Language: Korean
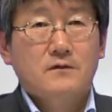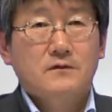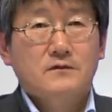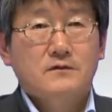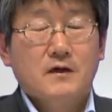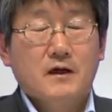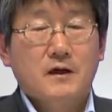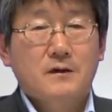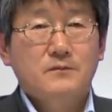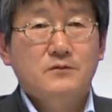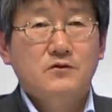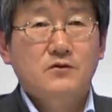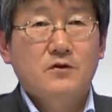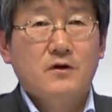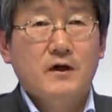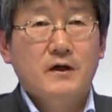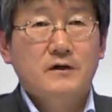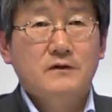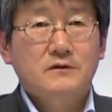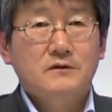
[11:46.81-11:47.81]

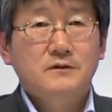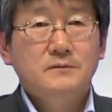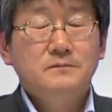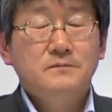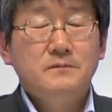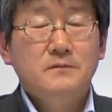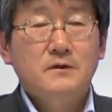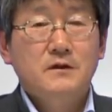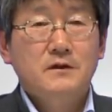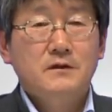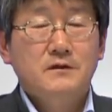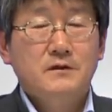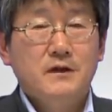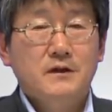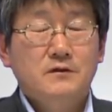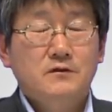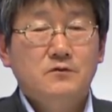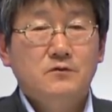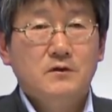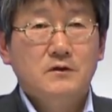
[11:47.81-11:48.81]
사람들로 하여금
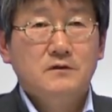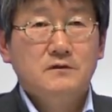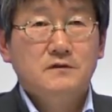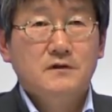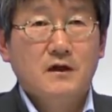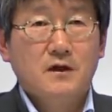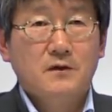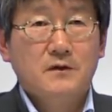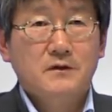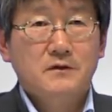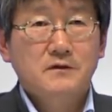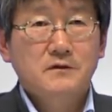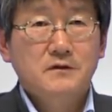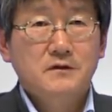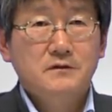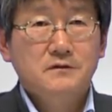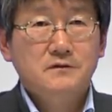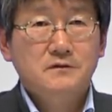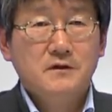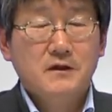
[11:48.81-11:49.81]
네트워크 사회를
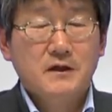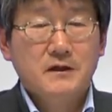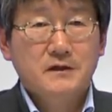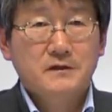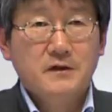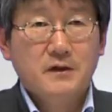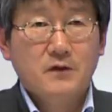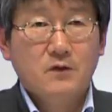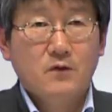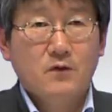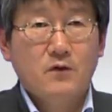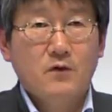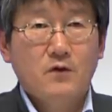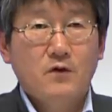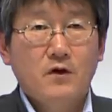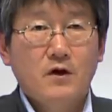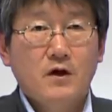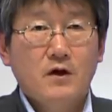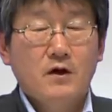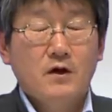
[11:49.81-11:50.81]
형성하게 되고
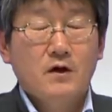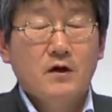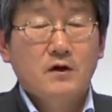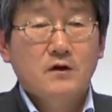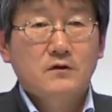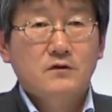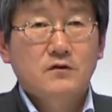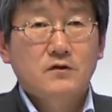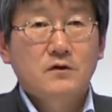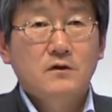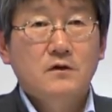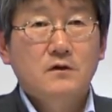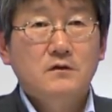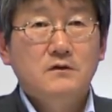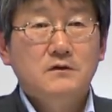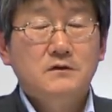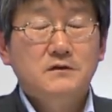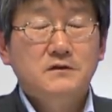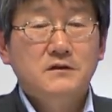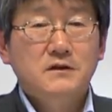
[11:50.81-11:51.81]
더
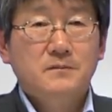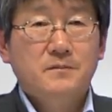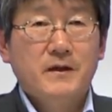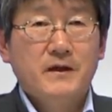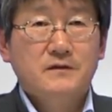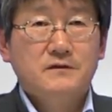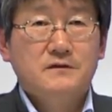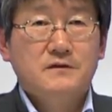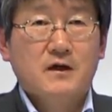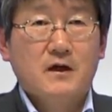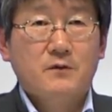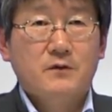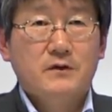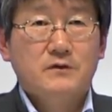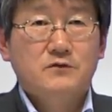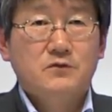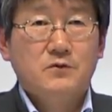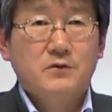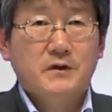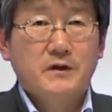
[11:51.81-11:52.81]
근접한
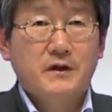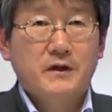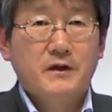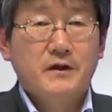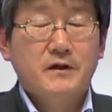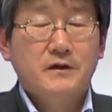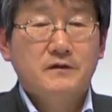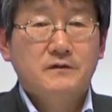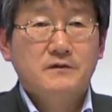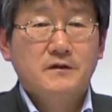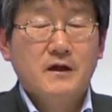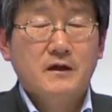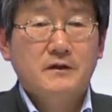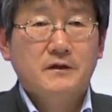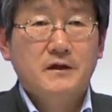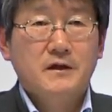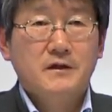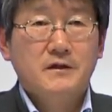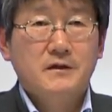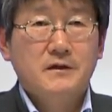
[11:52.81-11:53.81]
사회 속에
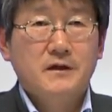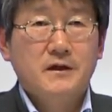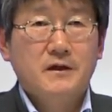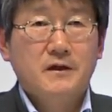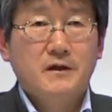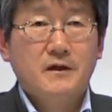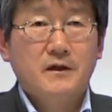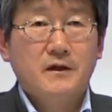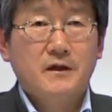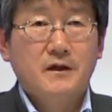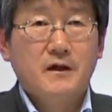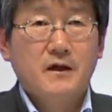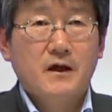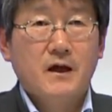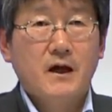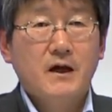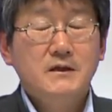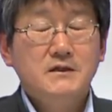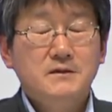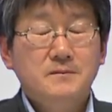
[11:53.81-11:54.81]
살게 있게
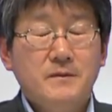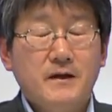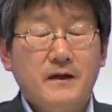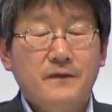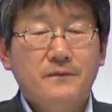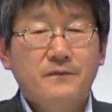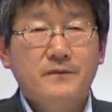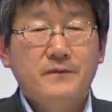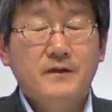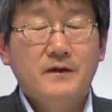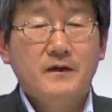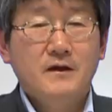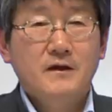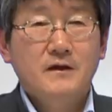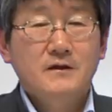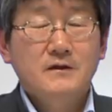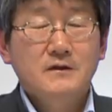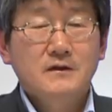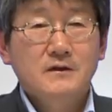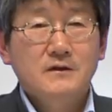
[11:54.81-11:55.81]
하지만,
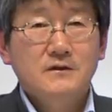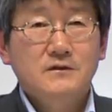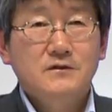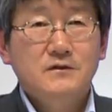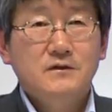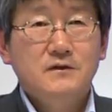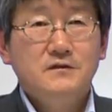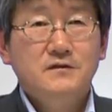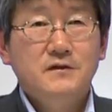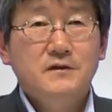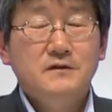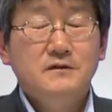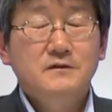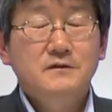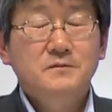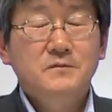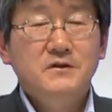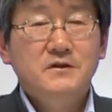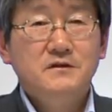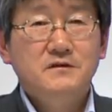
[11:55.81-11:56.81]
그것의
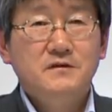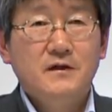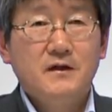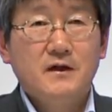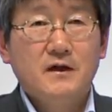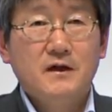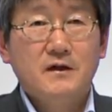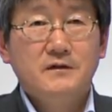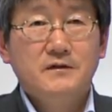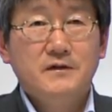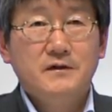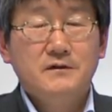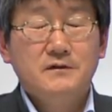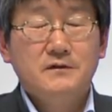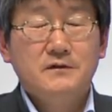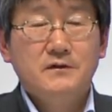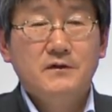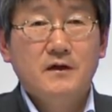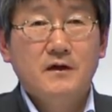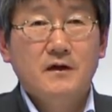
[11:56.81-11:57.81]
의미를 생각할
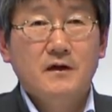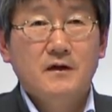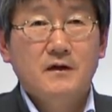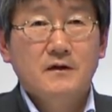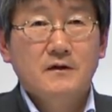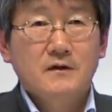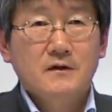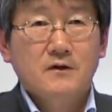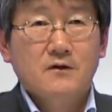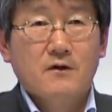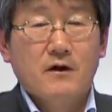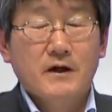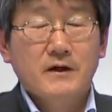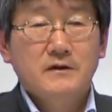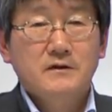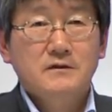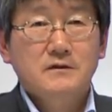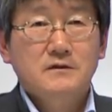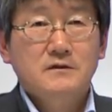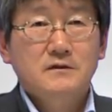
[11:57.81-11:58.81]
때는
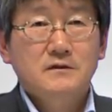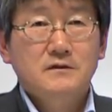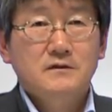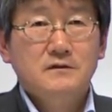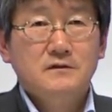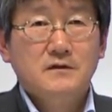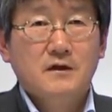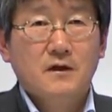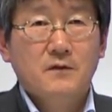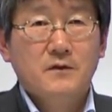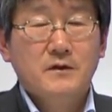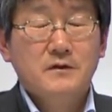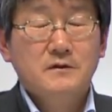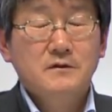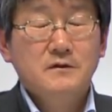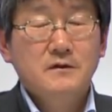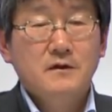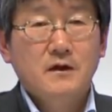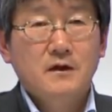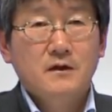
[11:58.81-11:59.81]
과연 그런
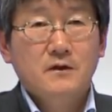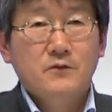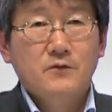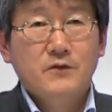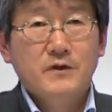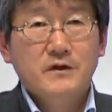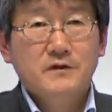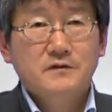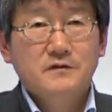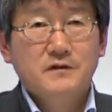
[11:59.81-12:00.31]
사회를 왜